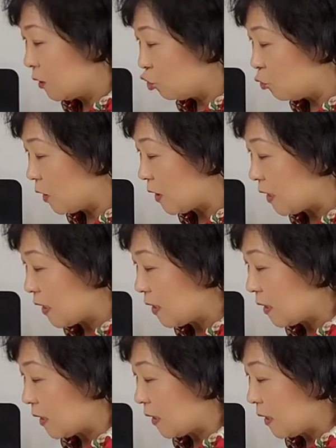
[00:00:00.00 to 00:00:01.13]
두
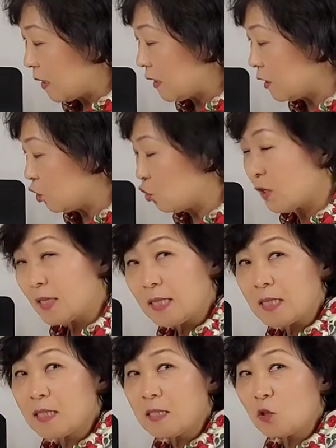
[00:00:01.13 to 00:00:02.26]
번째는 히읗 뒤에
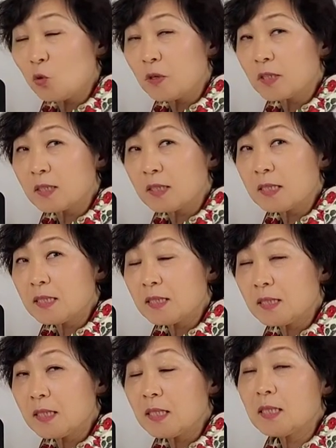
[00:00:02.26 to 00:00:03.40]
니은이 오면 그
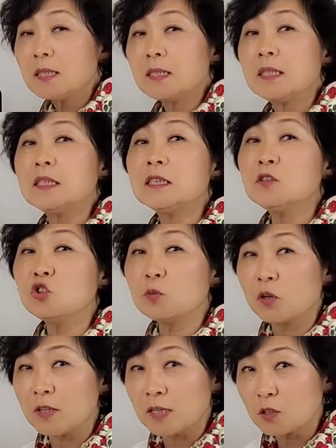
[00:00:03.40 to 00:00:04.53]
히읗이 니은으로
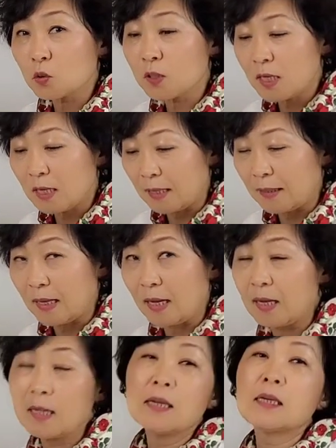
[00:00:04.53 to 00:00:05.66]
변해서 소리가 난다.
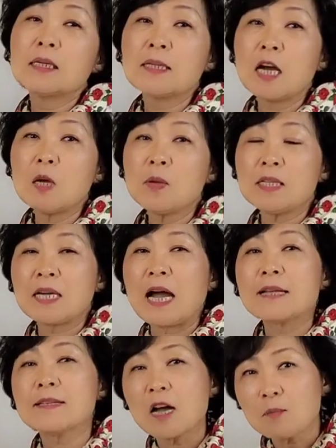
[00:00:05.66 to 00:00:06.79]
그 다음에 이제
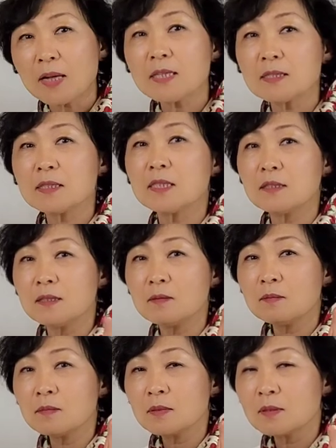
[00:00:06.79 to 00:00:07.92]
가장 많이 쓰이는
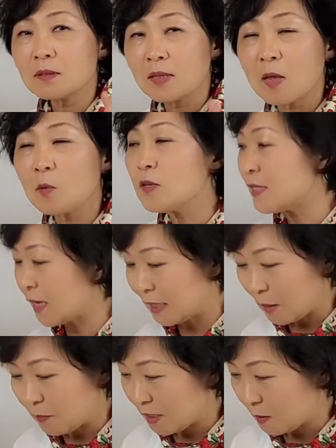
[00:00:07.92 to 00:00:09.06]
네 번째가
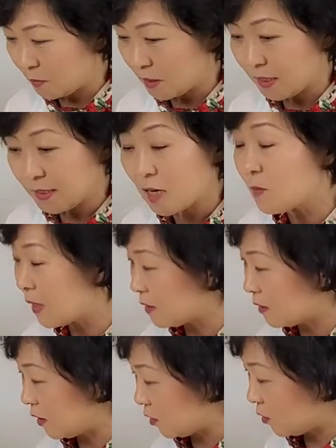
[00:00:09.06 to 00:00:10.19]
남아 있습니다. 이게 제일 많이
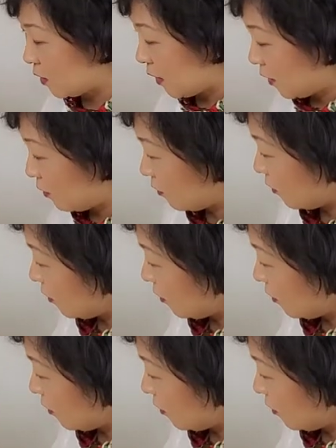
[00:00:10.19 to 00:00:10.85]
쓰이는 거예요.